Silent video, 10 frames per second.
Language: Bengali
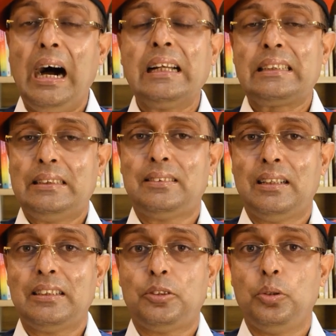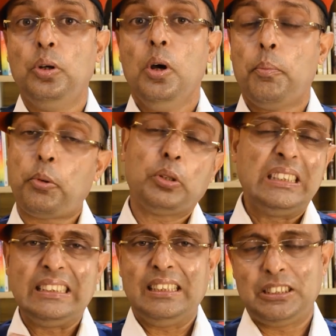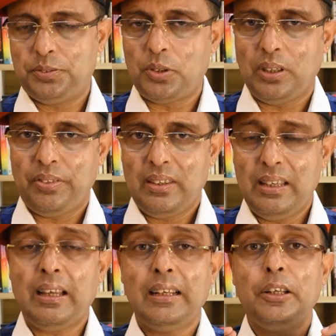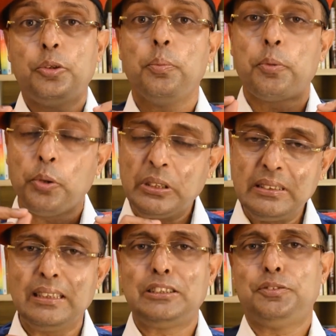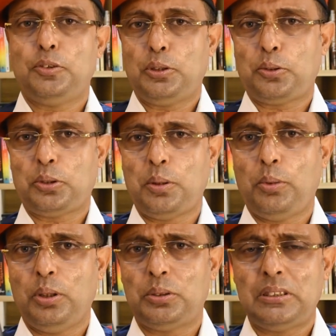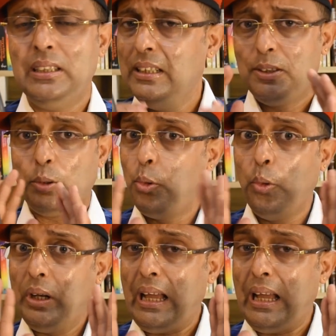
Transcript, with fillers: আরেকটা টার্গেট হলো প্রসেস অ্যাচিভ করা এখানে কিন্তু প্রসেস অ্যাচিভ করার কথা বলা হচ্ছে গোল